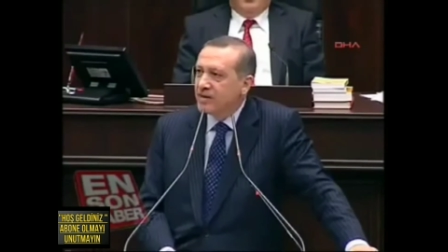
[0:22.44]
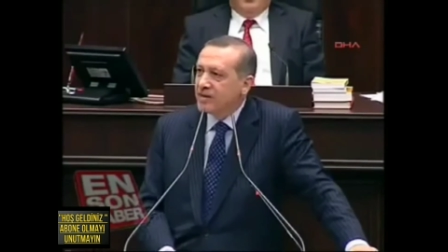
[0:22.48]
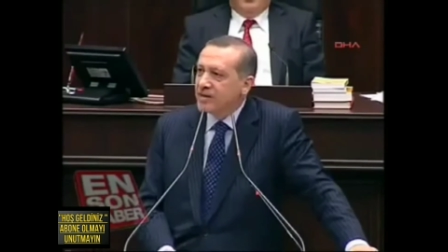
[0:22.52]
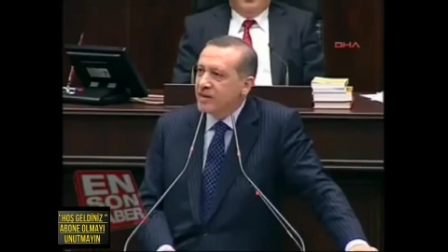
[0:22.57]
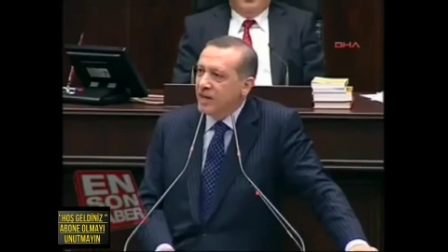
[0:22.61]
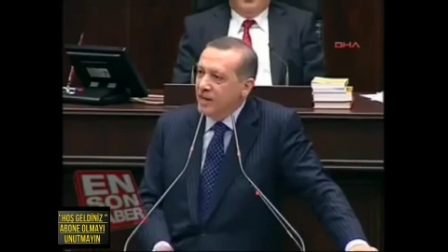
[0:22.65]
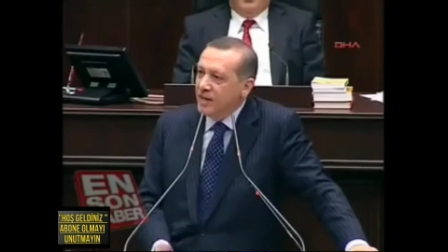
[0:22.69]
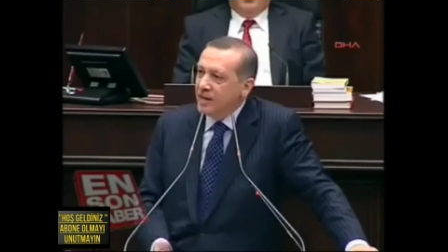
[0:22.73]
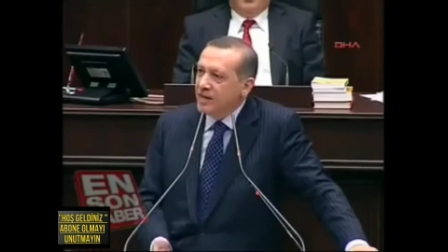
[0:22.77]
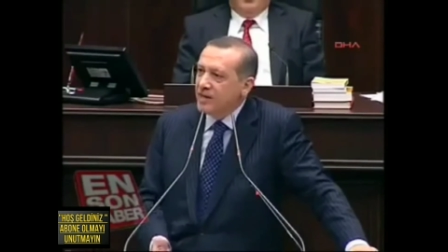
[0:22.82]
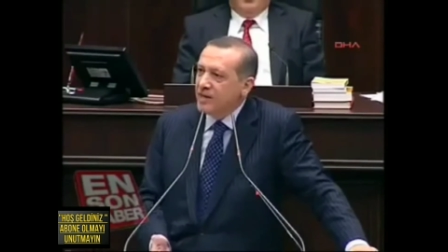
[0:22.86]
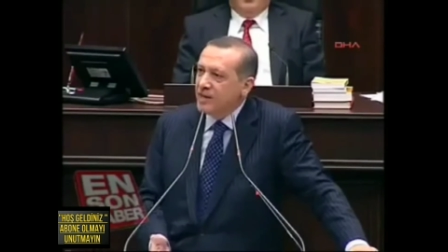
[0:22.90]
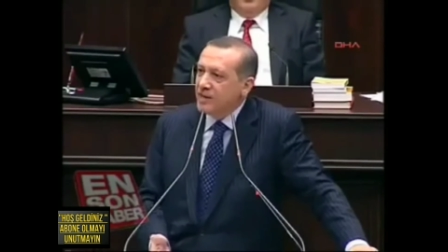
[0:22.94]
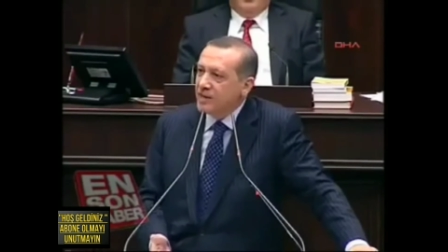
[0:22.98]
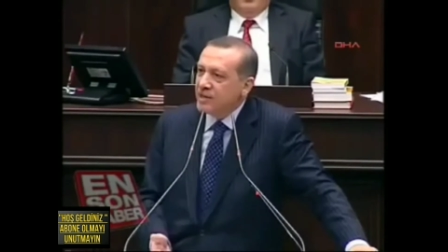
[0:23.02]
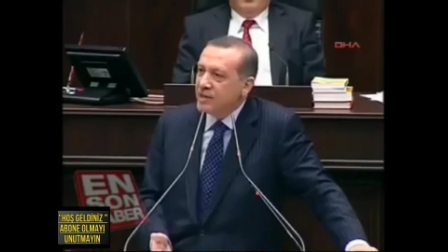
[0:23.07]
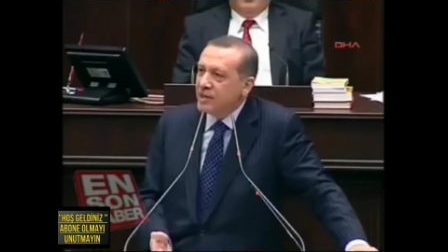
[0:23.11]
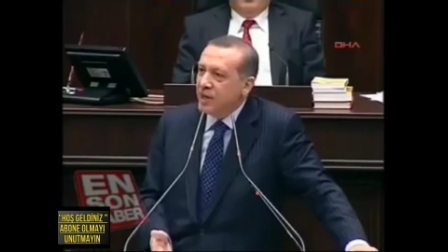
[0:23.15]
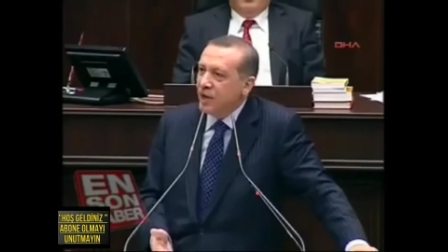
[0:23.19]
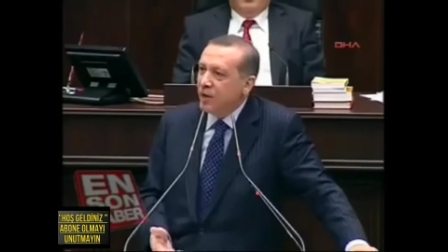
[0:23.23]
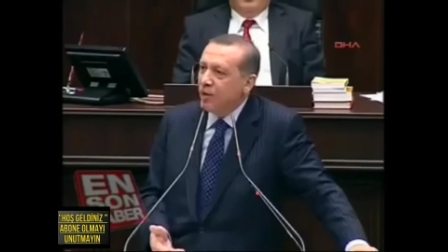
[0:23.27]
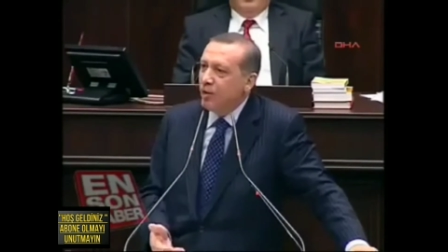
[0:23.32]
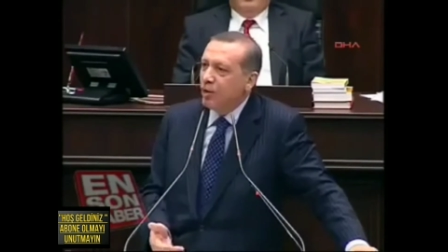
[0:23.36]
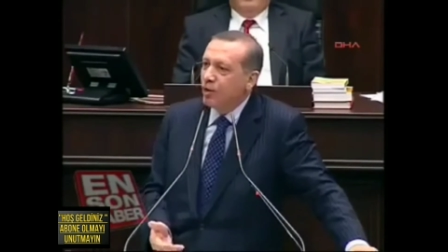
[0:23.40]
Sayın
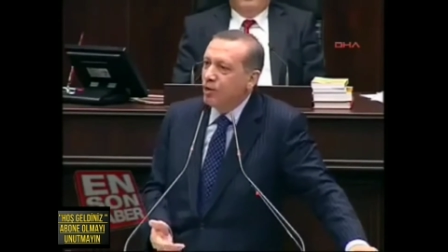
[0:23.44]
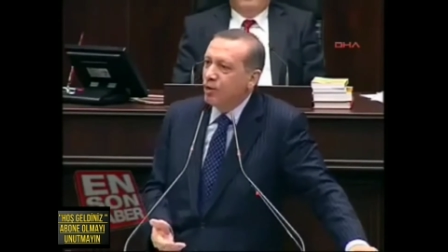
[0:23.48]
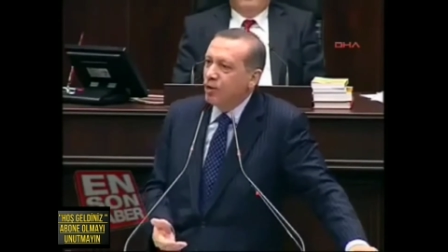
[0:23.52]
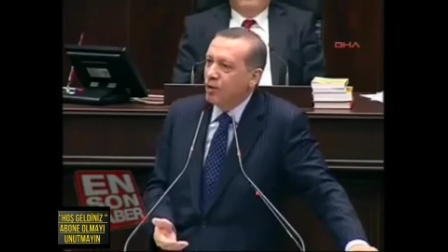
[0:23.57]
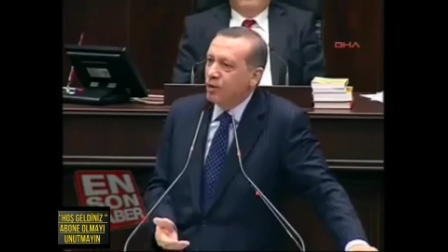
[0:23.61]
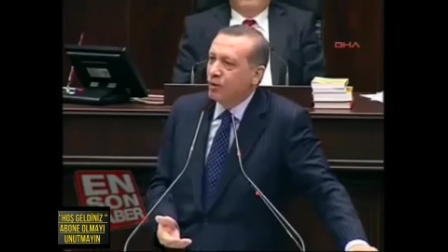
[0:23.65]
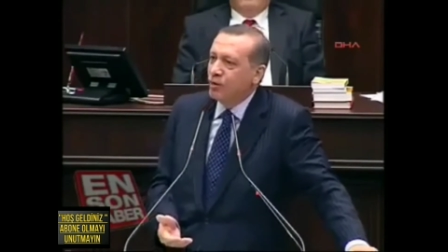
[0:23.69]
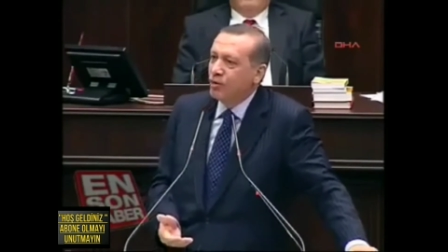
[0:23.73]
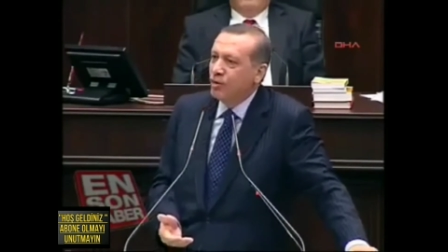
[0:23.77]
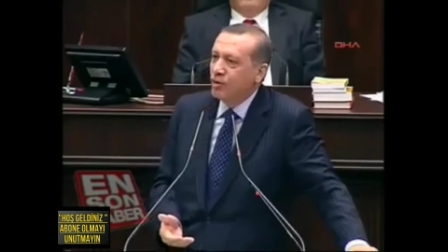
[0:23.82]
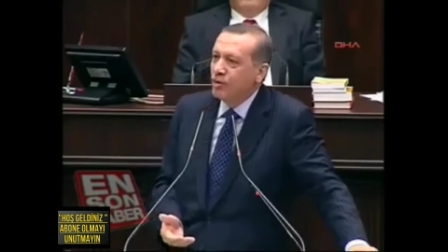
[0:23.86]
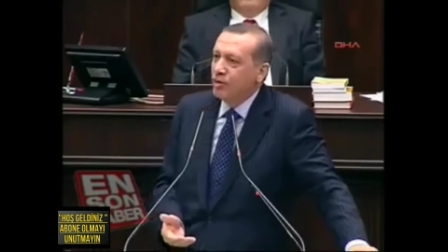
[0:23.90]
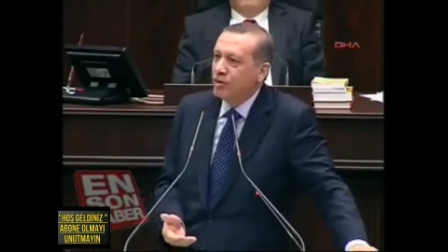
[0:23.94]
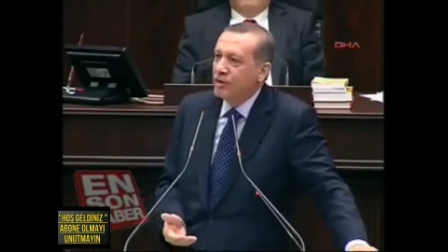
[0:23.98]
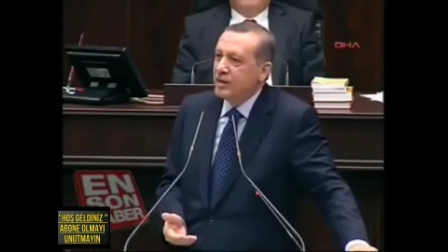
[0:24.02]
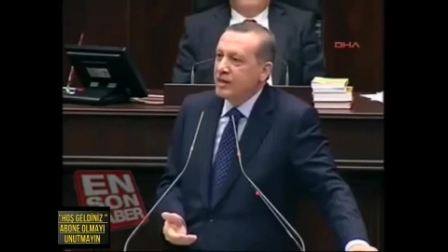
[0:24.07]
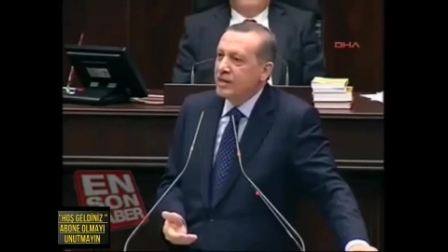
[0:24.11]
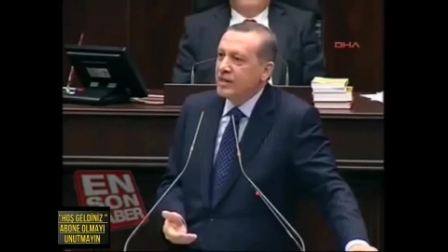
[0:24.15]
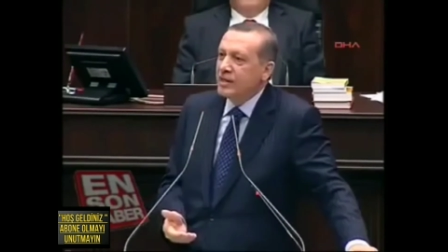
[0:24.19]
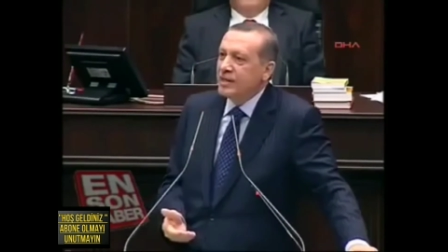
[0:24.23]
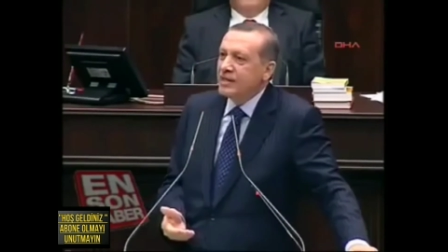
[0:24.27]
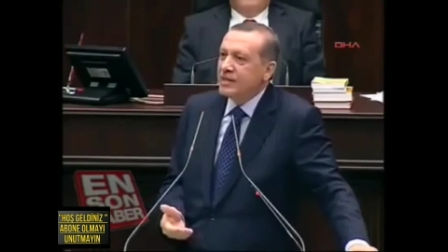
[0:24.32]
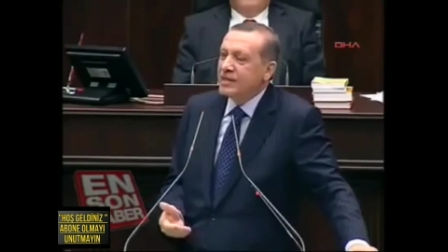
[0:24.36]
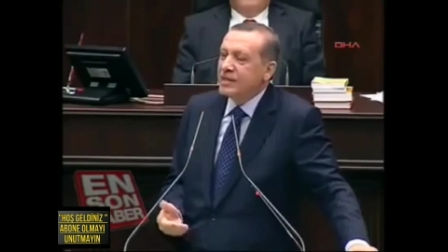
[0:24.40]
Kılıçdaroğlu'nun
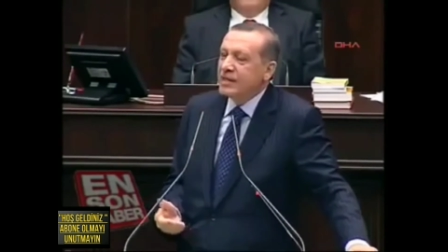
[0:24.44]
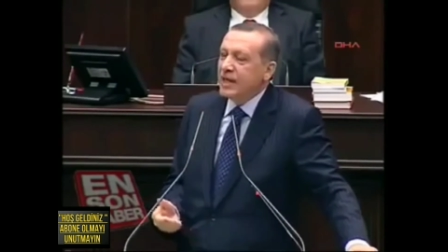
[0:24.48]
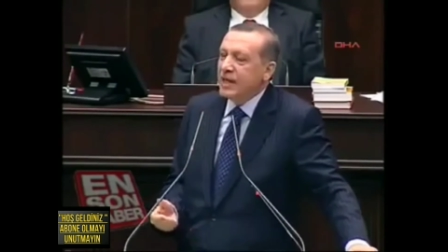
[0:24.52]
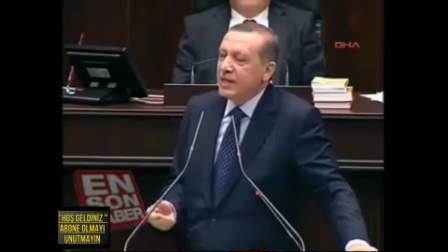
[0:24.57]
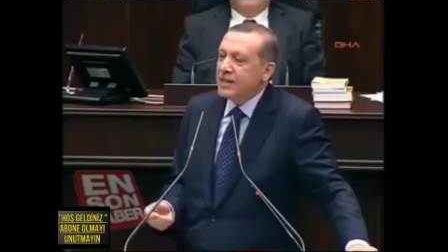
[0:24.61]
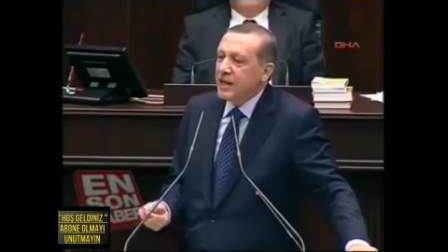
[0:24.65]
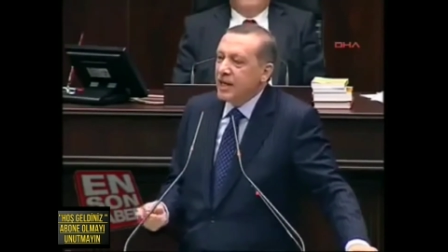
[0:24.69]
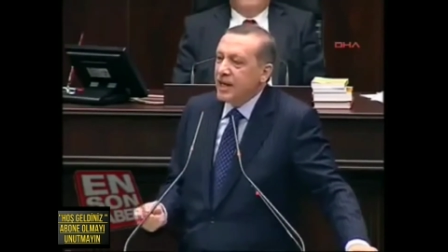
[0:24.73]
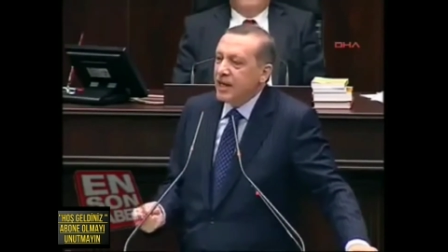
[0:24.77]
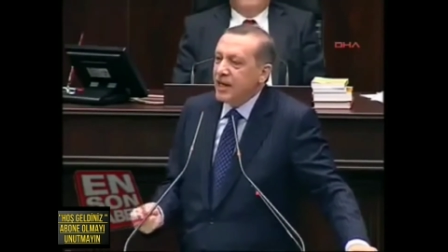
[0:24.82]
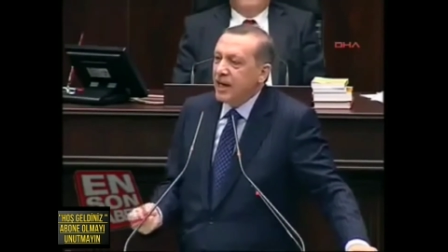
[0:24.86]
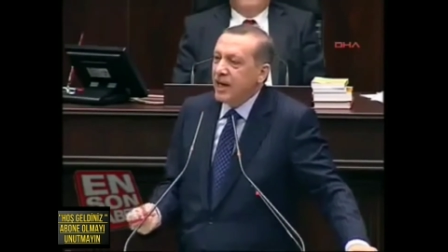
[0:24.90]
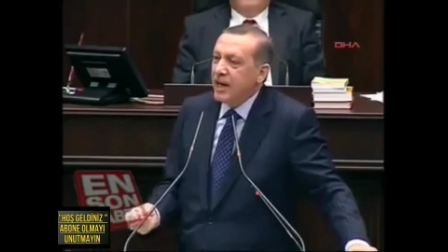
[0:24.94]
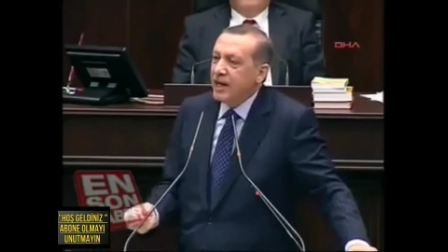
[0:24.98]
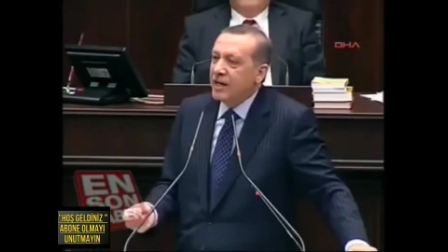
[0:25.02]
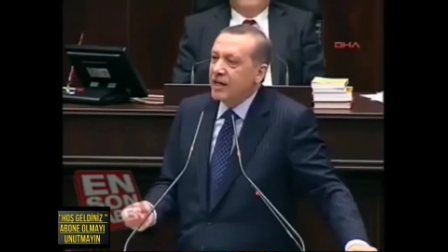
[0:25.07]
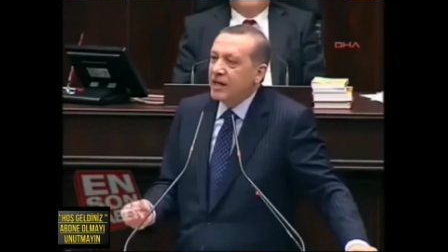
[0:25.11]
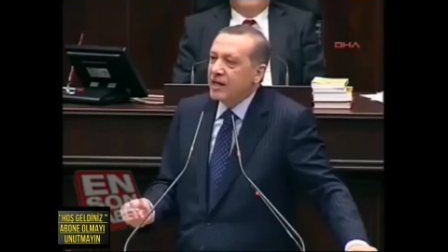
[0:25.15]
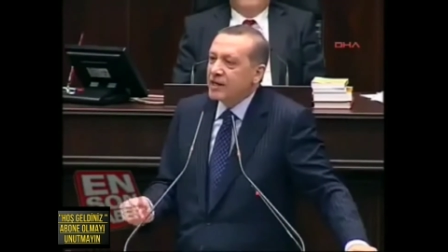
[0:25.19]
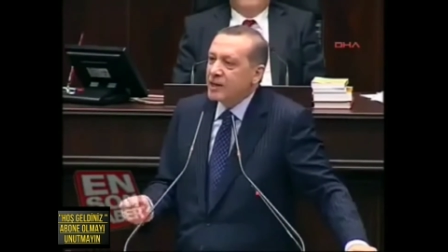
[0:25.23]
SSK'yı